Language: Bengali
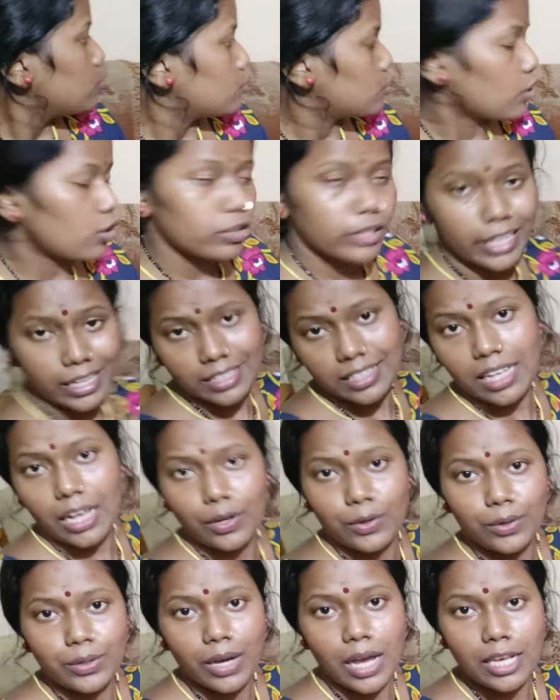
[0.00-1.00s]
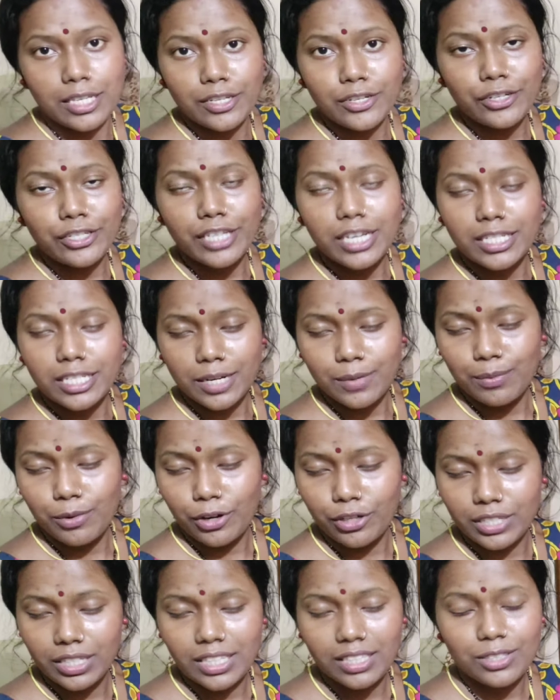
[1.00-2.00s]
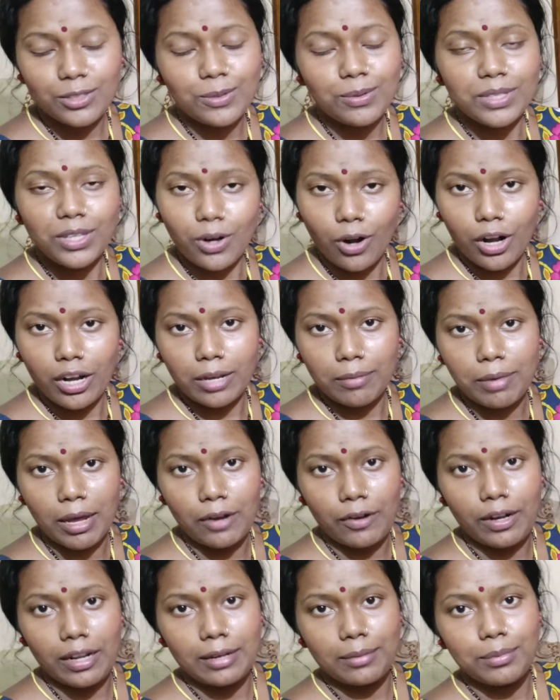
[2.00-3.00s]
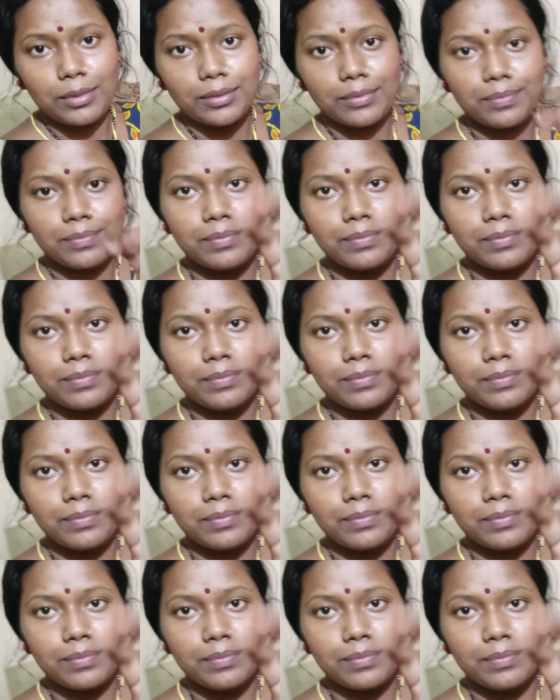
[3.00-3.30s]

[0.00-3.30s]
চলো দেখতে থাকো আশা করছি আজকের ব্লগটা দেখতে তোমাদের অনেক ভালো লাগবে